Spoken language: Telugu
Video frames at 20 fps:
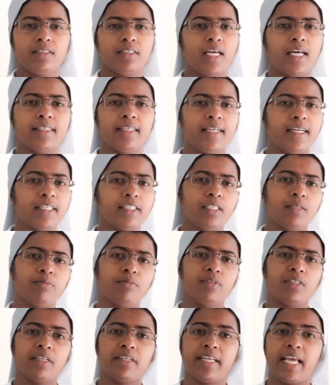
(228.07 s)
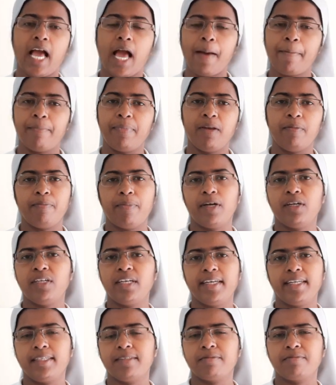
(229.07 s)
సాధారణంగా చెప్తున్నారు యాపిల్ పండు
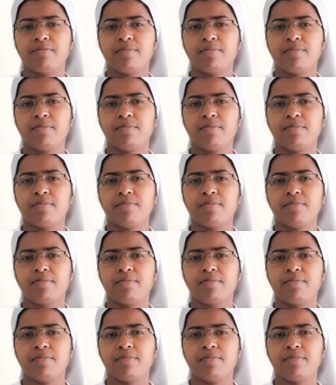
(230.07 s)
అని